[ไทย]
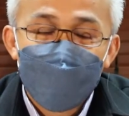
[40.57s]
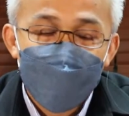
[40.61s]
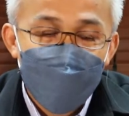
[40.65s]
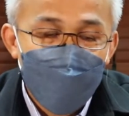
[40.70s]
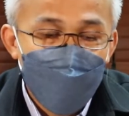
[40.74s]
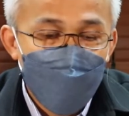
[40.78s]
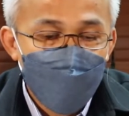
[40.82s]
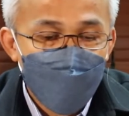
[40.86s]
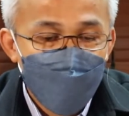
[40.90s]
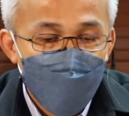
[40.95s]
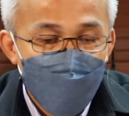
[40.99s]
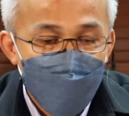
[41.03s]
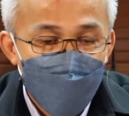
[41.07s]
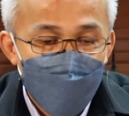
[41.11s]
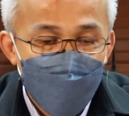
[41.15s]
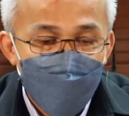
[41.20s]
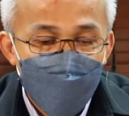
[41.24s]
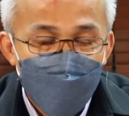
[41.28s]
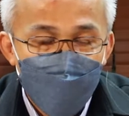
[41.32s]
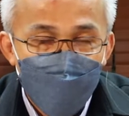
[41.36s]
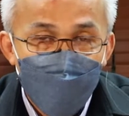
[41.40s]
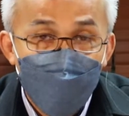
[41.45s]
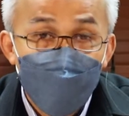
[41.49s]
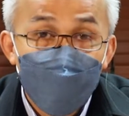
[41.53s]
นะครับให้
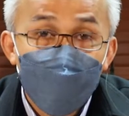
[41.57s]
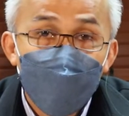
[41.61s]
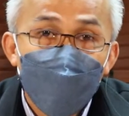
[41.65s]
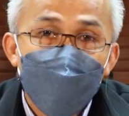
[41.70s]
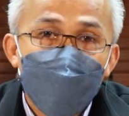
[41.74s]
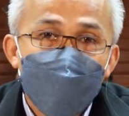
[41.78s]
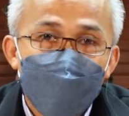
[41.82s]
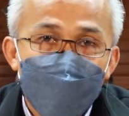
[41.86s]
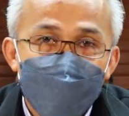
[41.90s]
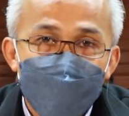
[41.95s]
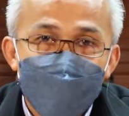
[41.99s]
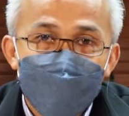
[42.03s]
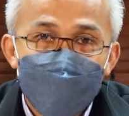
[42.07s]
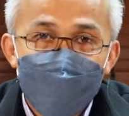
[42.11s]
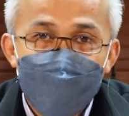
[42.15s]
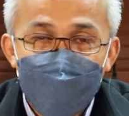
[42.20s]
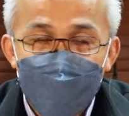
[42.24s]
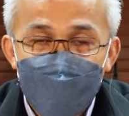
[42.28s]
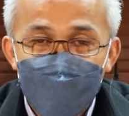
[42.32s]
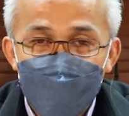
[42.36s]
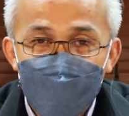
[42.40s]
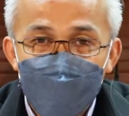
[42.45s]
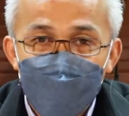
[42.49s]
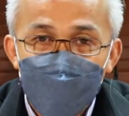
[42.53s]
ครบถ้วนนะค
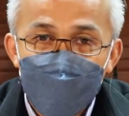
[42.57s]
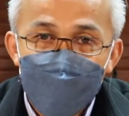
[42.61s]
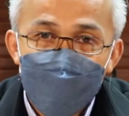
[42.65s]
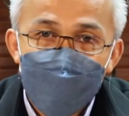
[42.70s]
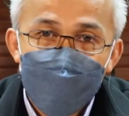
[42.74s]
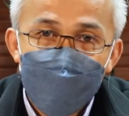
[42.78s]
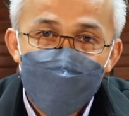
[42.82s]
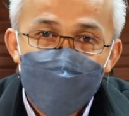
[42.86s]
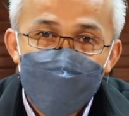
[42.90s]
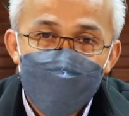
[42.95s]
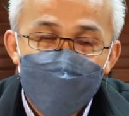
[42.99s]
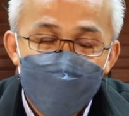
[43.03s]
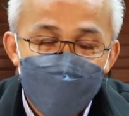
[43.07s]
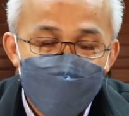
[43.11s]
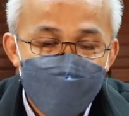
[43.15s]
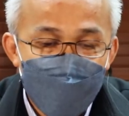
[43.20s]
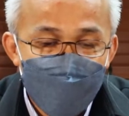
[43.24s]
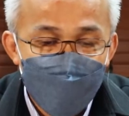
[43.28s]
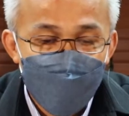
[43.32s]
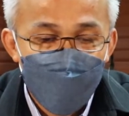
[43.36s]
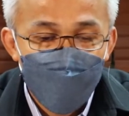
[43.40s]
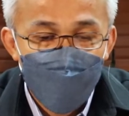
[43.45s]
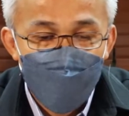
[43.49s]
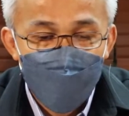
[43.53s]
รับ โดยที่ลักษณะ
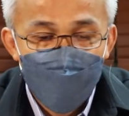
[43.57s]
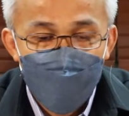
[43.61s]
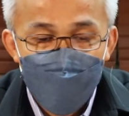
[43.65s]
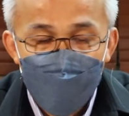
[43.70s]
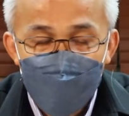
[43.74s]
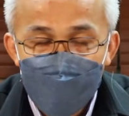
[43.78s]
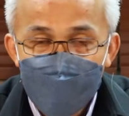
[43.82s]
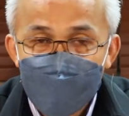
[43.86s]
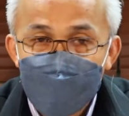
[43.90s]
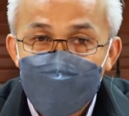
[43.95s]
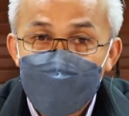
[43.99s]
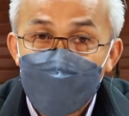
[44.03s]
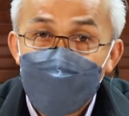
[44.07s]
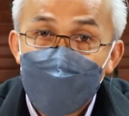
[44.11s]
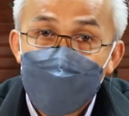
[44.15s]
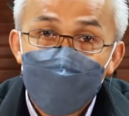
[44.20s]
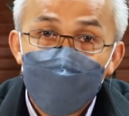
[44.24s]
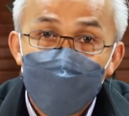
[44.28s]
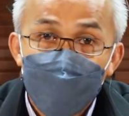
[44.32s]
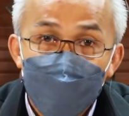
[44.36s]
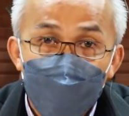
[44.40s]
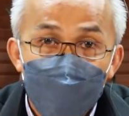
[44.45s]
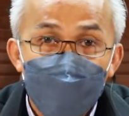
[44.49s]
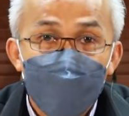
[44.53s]
ที่ว่าเป็นลักษณะการ
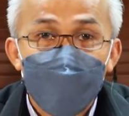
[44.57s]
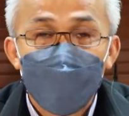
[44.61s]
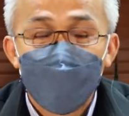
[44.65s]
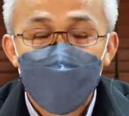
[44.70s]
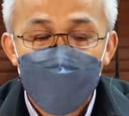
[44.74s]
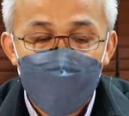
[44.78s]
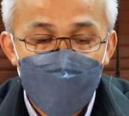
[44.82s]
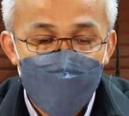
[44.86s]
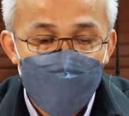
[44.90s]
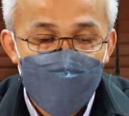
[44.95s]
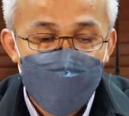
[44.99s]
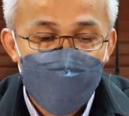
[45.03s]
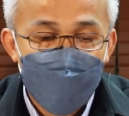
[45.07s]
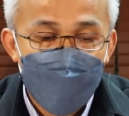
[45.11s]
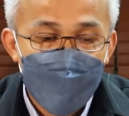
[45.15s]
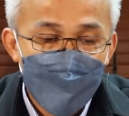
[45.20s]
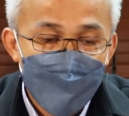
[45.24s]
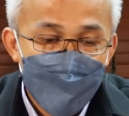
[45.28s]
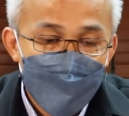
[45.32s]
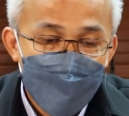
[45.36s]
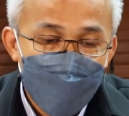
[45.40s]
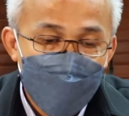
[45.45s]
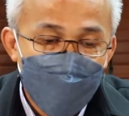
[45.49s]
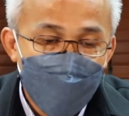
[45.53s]
ตรวจพบด้วยตนเอง
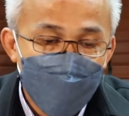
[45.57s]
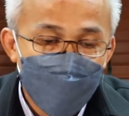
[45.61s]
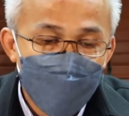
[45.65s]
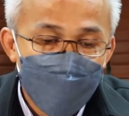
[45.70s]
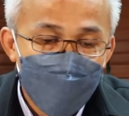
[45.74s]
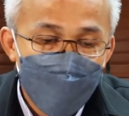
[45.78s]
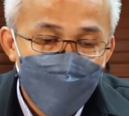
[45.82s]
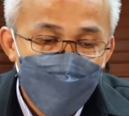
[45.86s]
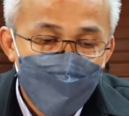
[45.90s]
นะครับ